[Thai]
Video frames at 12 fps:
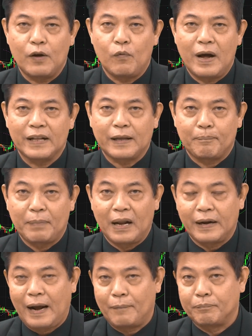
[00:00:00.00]
ว่าจะเป็น
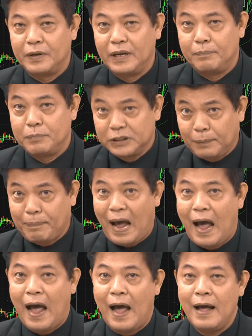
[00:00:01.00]
ระดับเดือนพฤษ
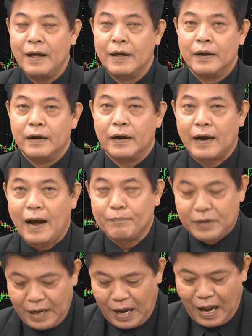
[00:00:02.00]
ภานะครับ
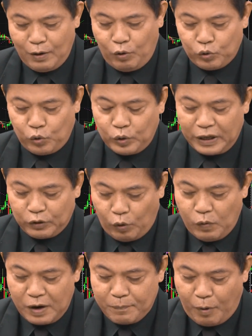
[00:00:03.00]
ที่ให้ลงทุนในตัว
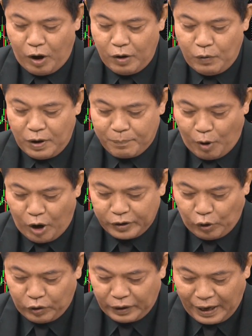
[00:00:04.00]
Workpoint Workpoint
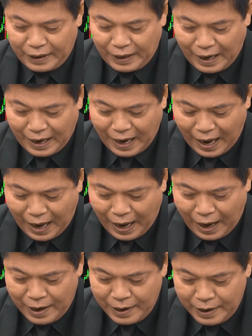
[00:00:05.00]
ตรงนั้นราคา
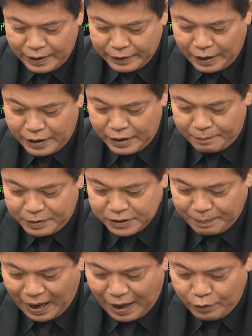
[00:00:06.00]
ในเดือนพฤษ
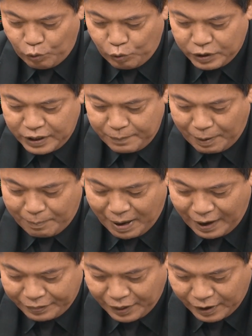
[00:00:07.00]
ภาอยู่ที่ประ
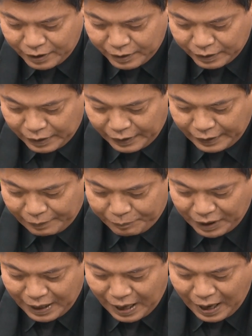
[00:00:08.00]
มาณสักระดับ
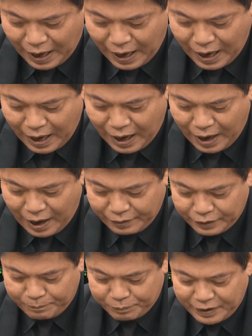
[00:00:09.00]
ราคา
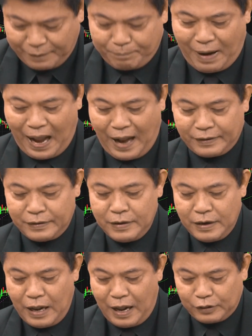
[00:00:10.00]
57 บาท
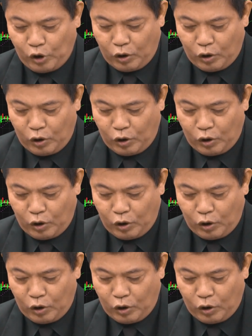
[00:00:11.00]
นะตอน